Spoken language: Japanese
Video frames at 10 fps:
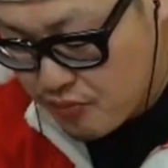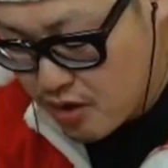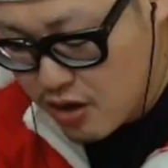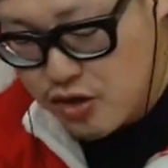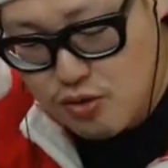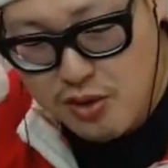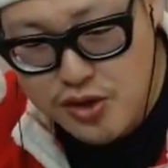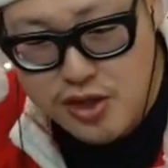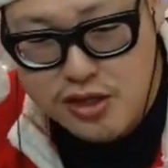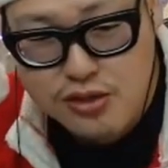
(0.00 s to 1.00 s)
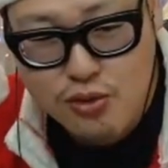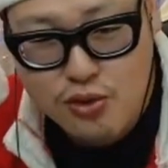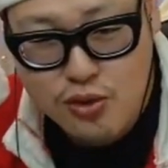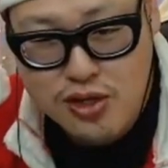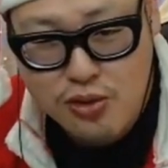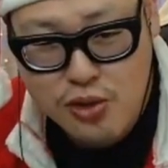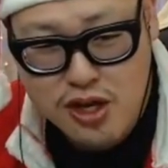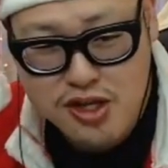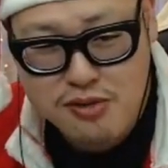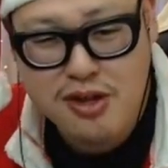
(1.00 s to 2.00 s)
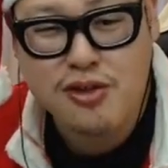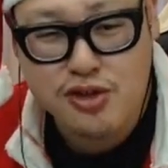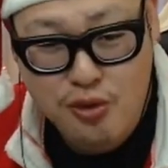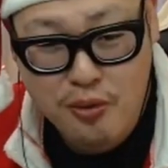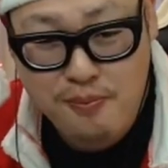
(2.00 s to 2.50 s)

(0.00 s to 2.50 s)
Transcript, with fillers: あれでしょ、マティアスのお父さん、ノリラジ見てんでしょ。